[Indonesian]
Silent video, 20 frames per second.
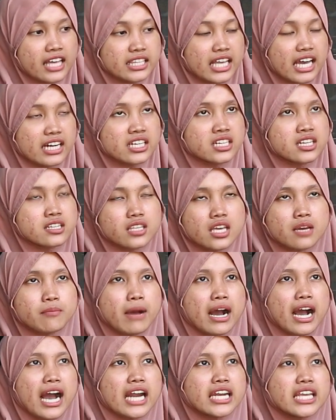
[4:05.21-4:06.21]
Tadi
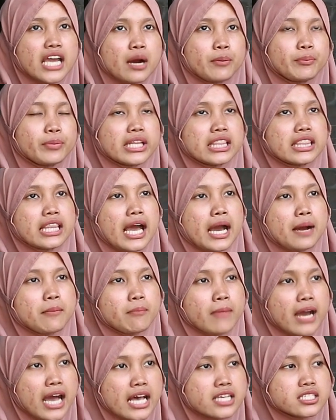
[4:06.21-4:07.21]
ditembakkan yang
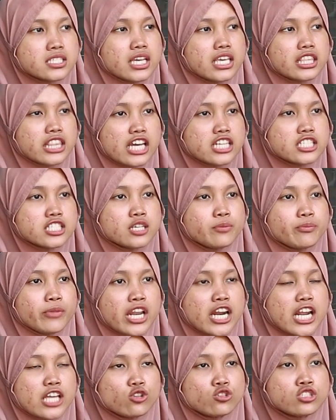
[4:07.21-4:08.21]
pertama sekitar
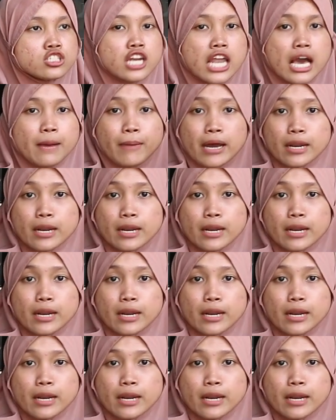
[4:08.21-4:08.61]
980